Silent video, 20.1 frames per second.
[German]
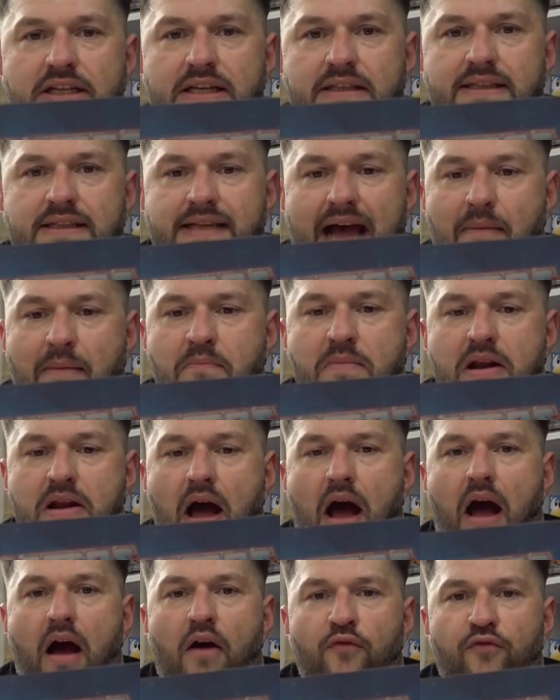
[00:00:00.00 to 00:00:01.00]

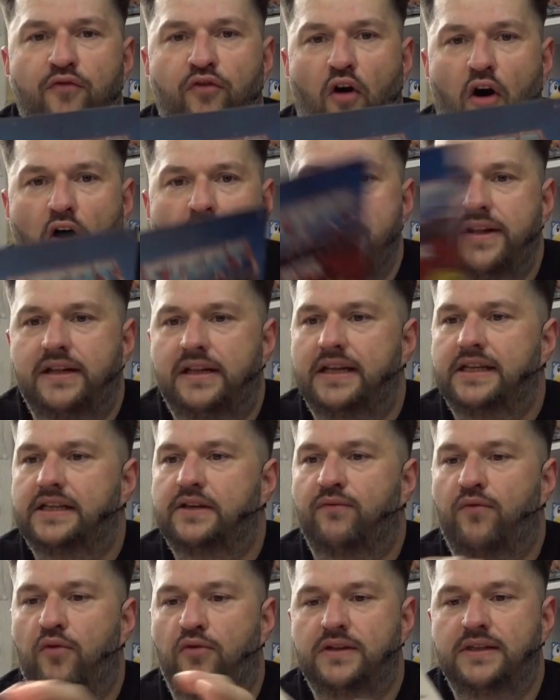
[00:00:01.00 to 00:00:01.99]

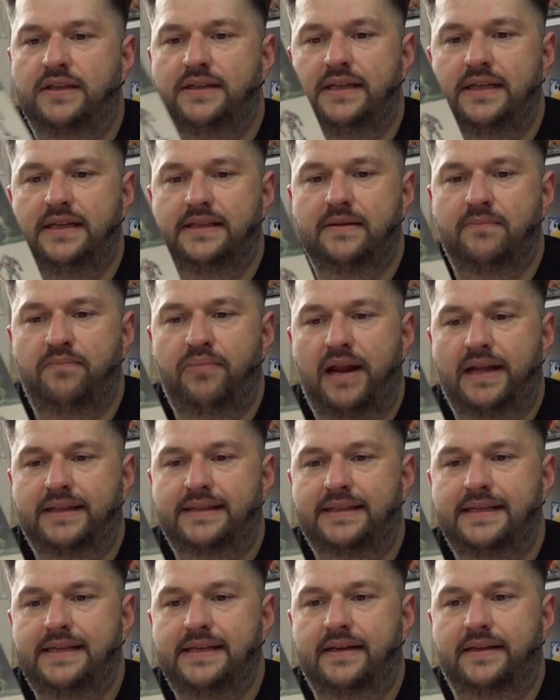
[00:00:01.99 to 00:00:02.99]
sammlerfreundlich, wurde diese
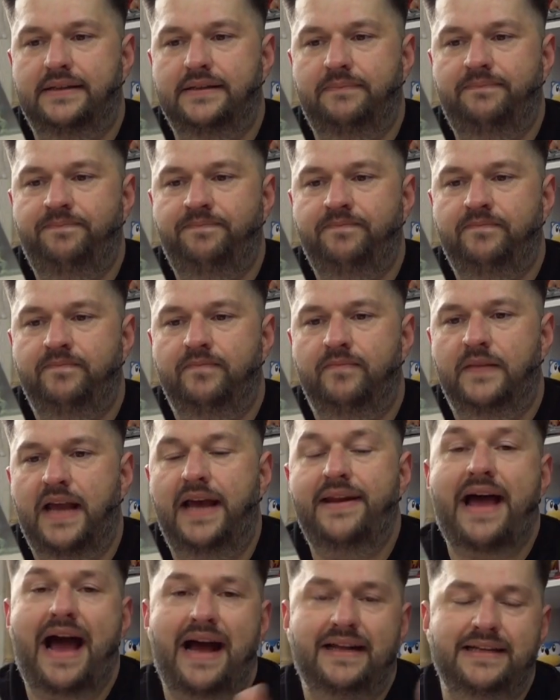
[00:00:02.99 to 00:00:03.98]
platziert. Der
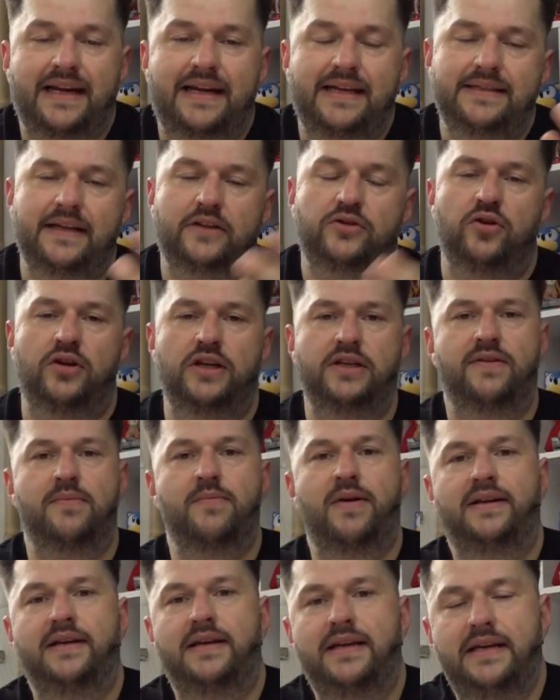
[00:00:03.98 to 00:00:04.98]
Nachteil ist natürlich, wenn
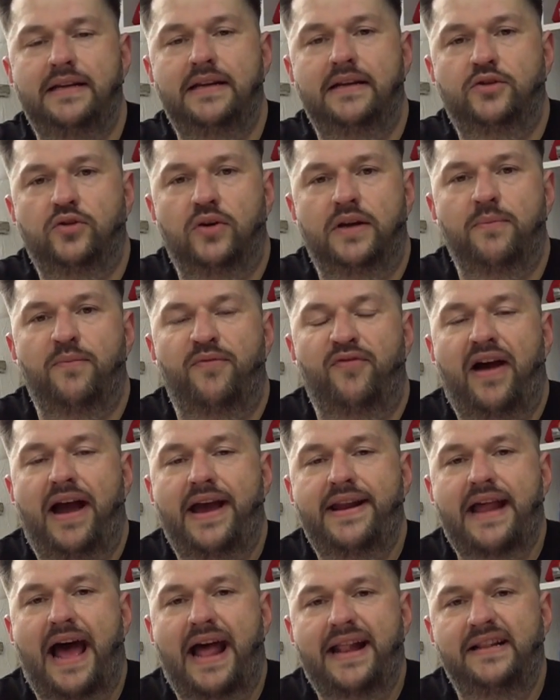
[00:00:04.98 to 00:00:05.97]
man ihn so im
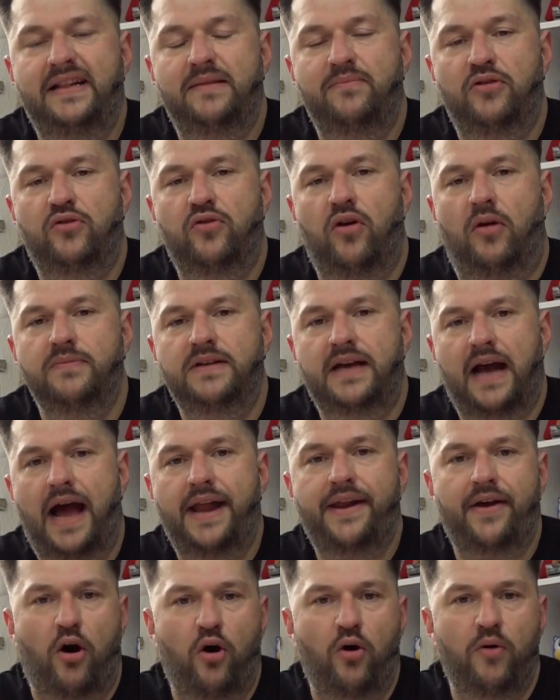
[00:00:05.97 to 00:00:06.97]
freien Handel bekommt,
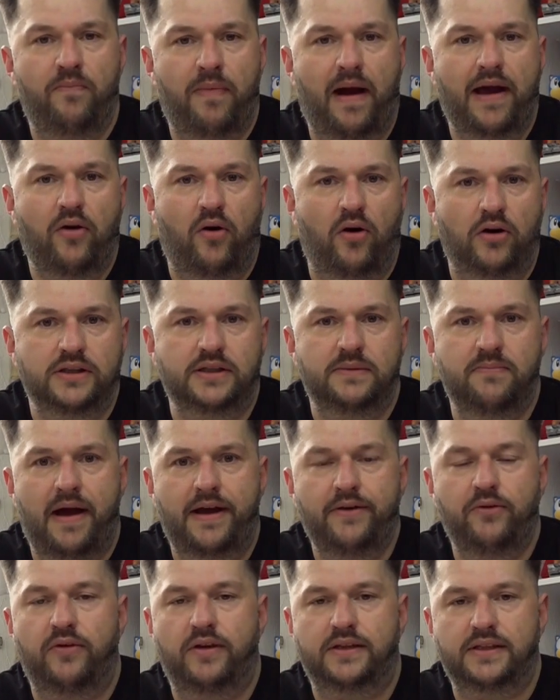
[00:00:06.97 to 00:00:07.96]
gerade auch bei
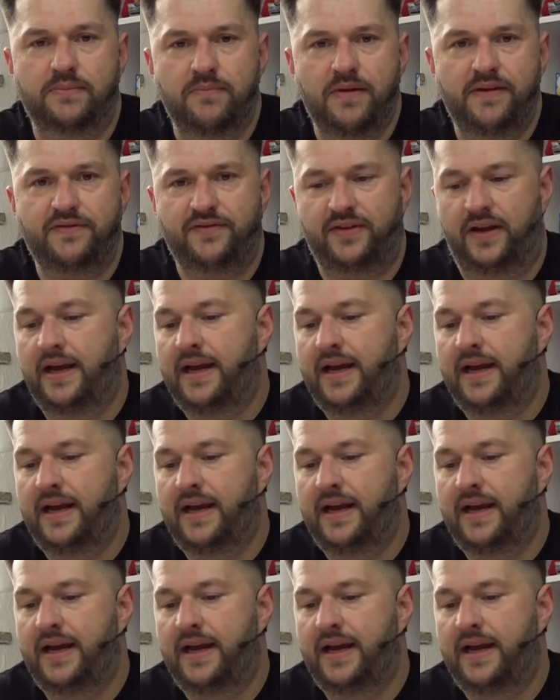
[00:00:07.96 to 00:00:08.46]
Rossmann oder Smith,